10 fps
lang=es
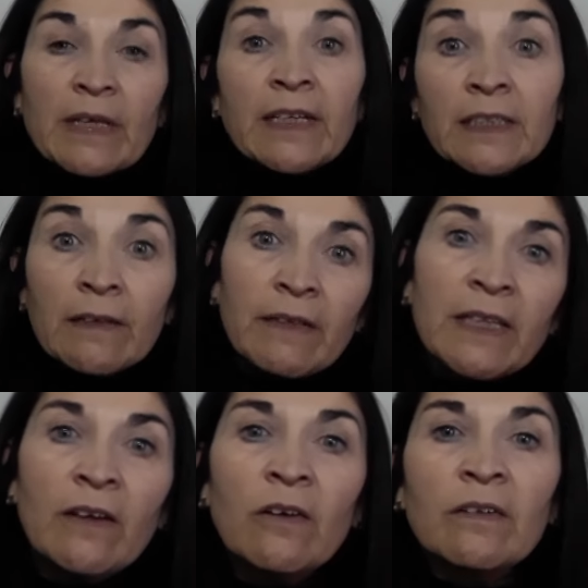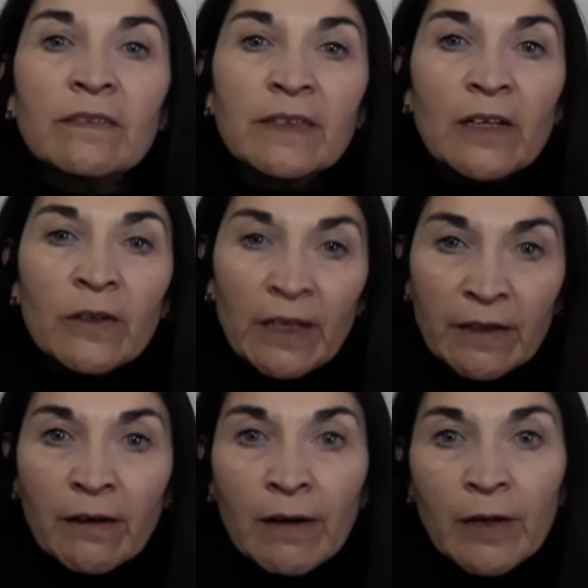En este video de lo que
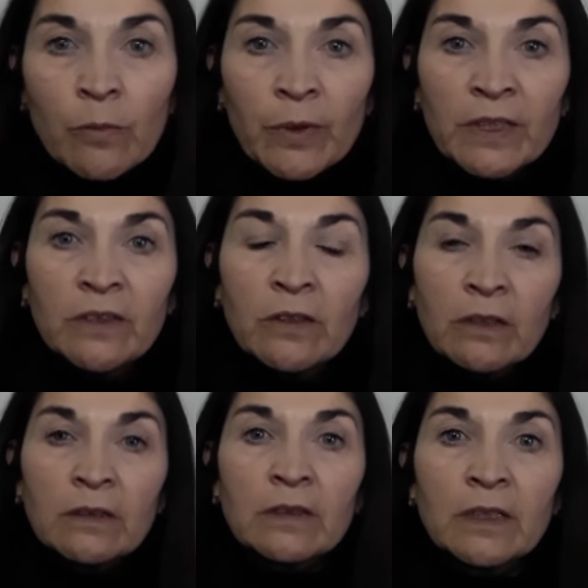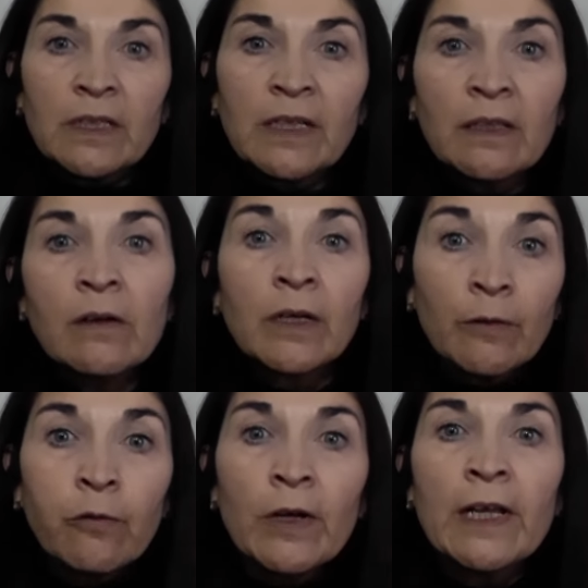quiero hablar un poquito es de lo
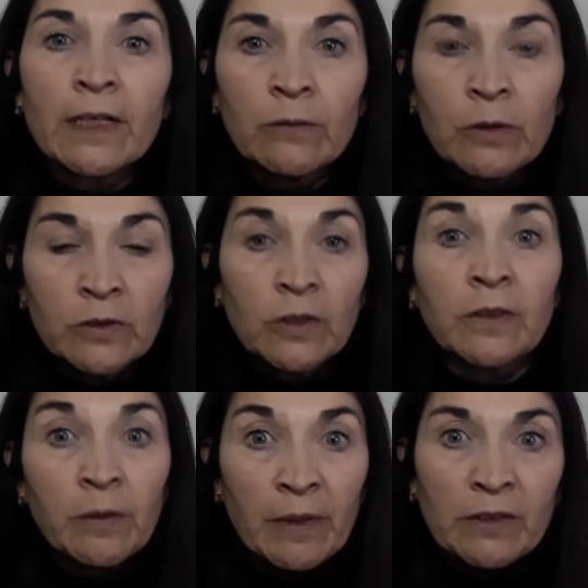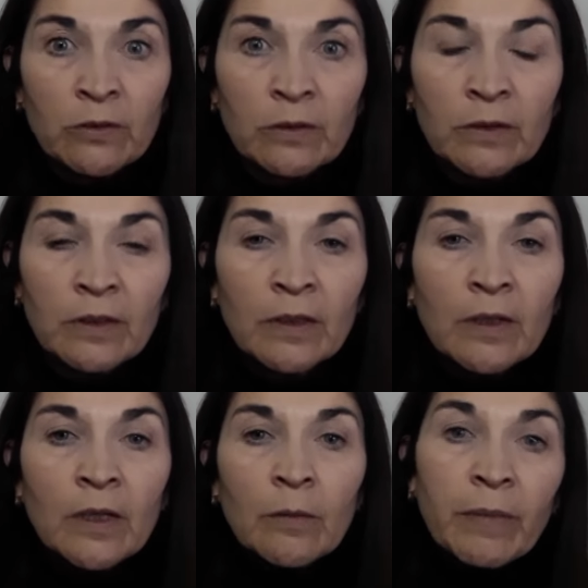que fue la Revolución de Mayo.
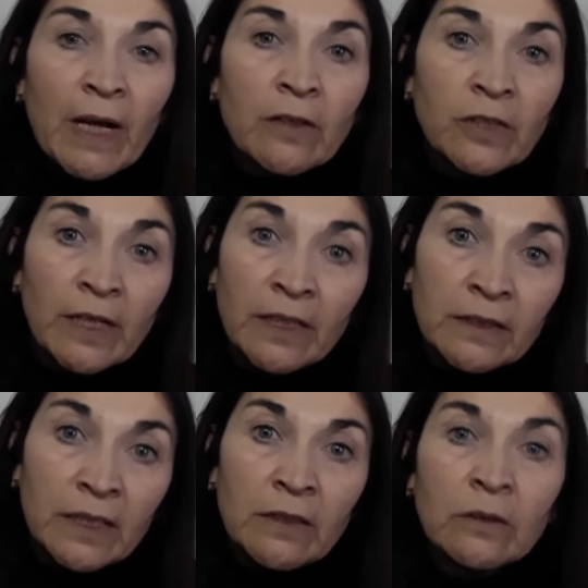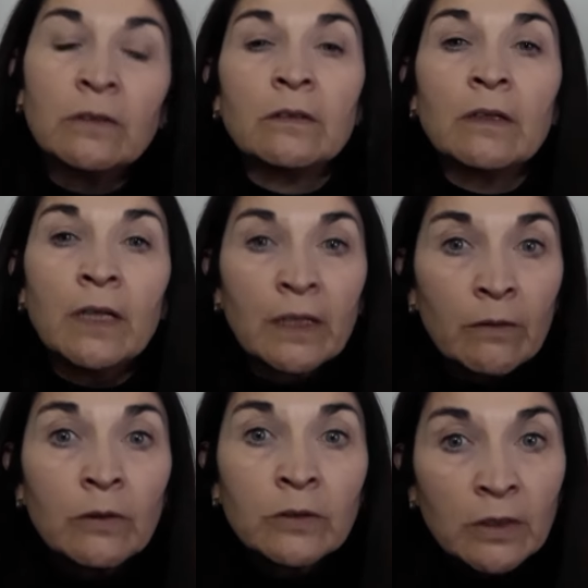Para los argentinos, la
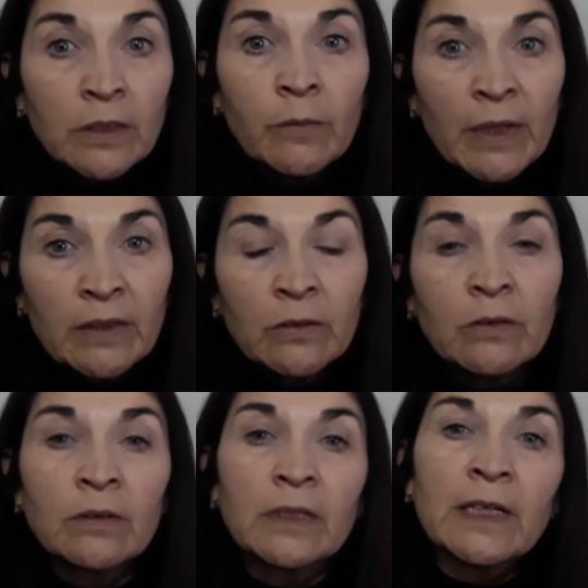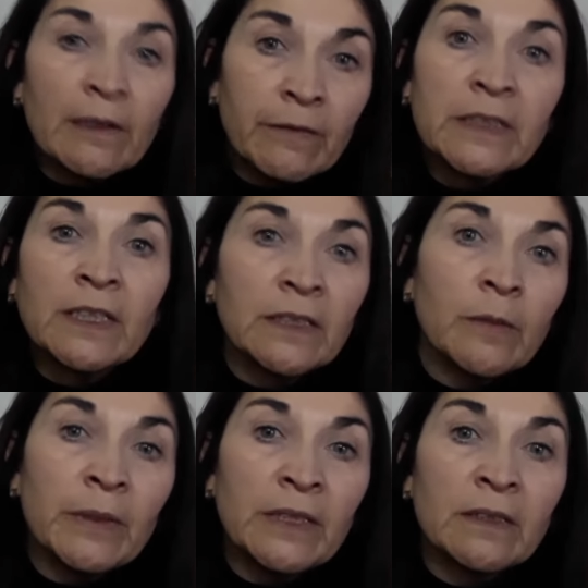Revolución de Mayo y las fechas de
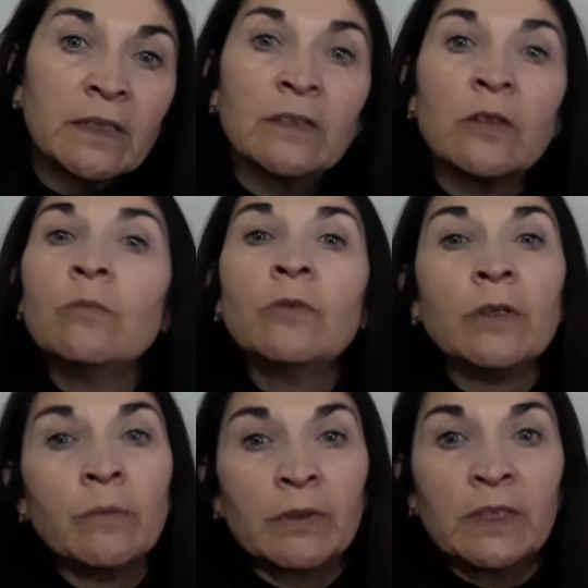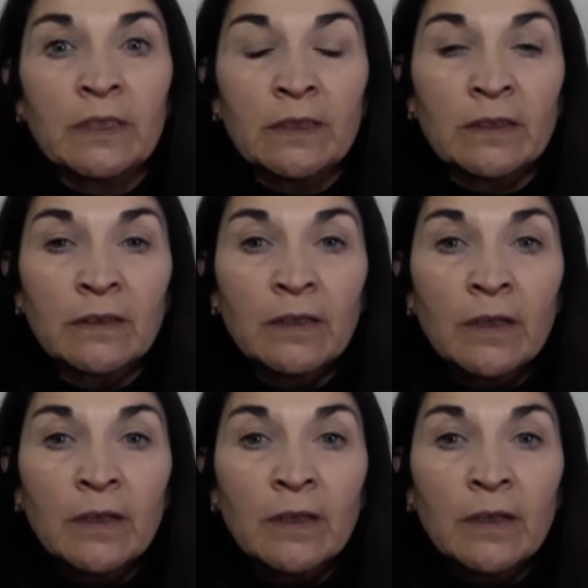independencia son muy importantes.